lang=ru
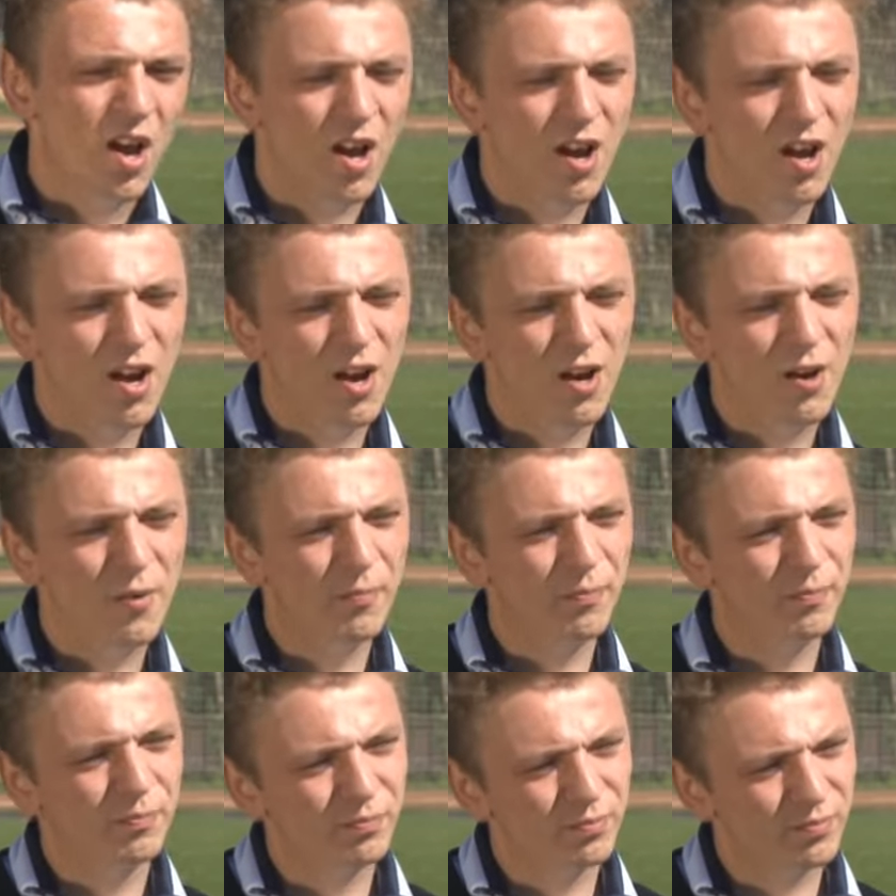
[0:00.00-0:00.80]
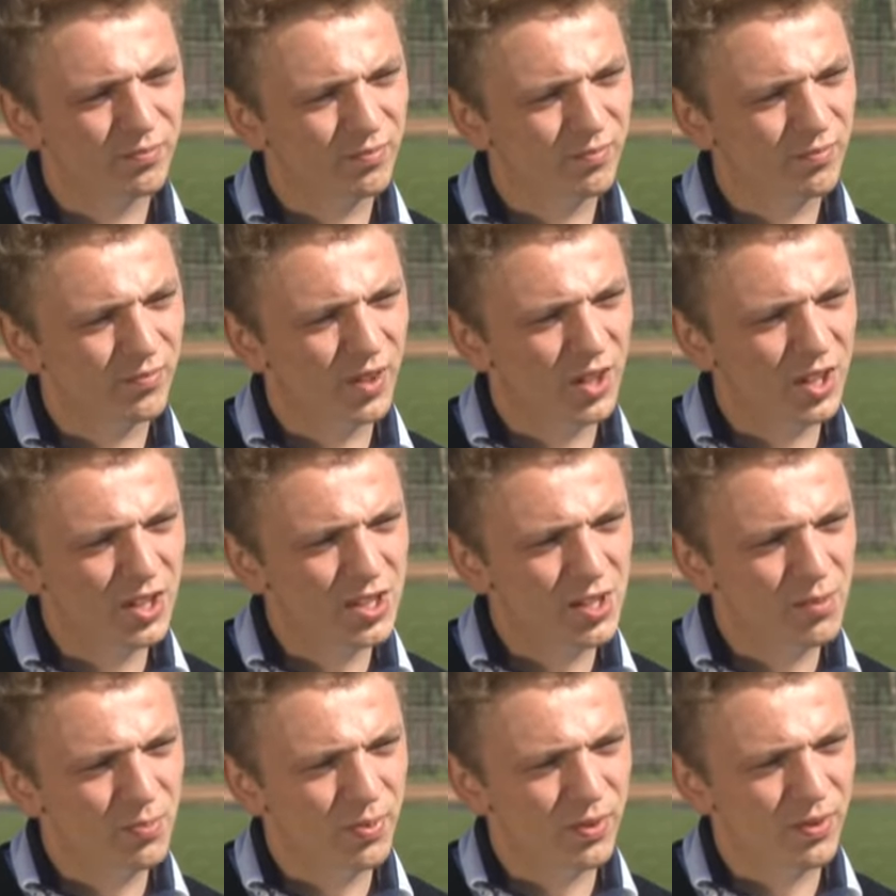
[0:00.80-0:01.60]
Um
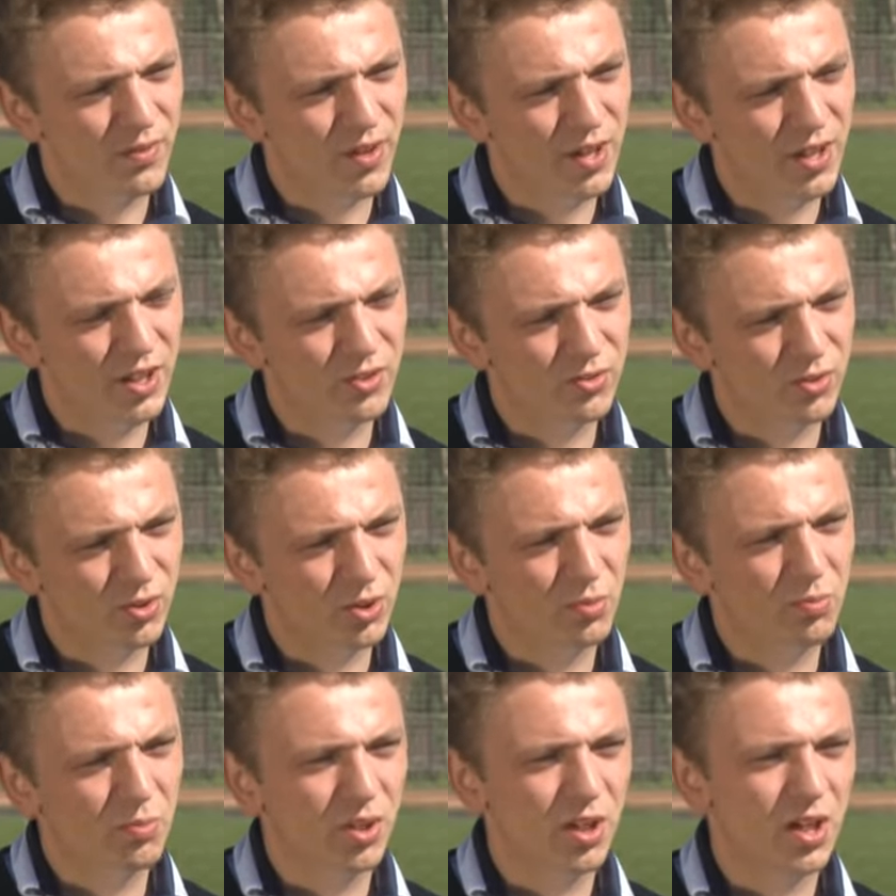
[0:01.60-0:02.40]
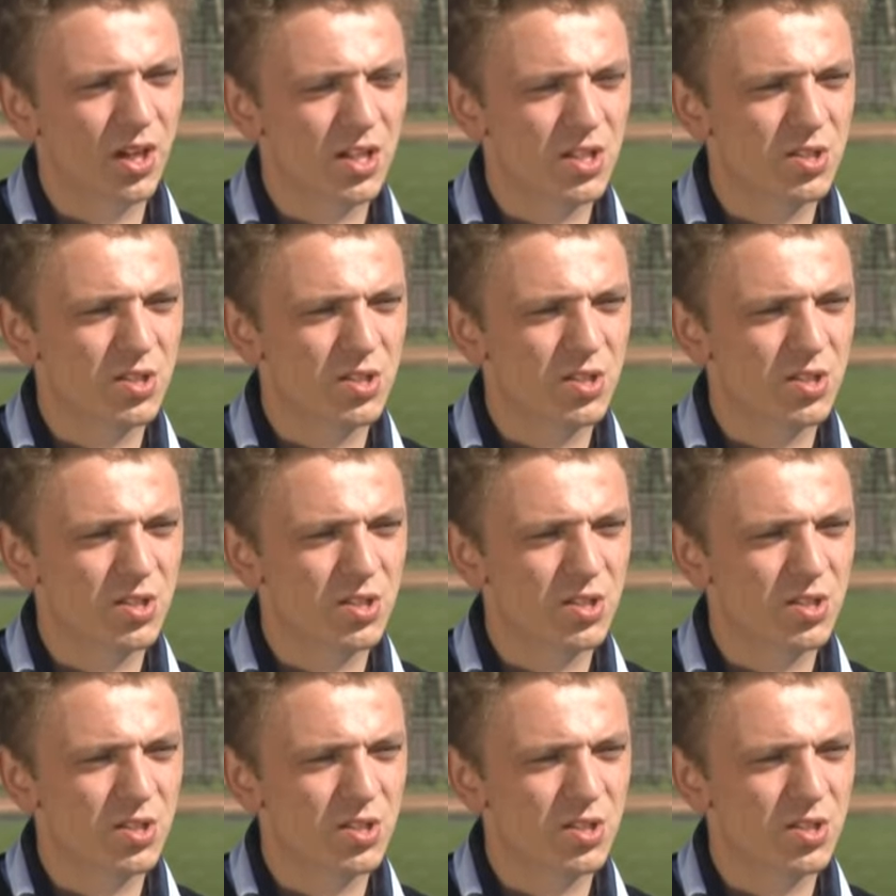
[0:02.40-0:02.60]
если поговорить вот именно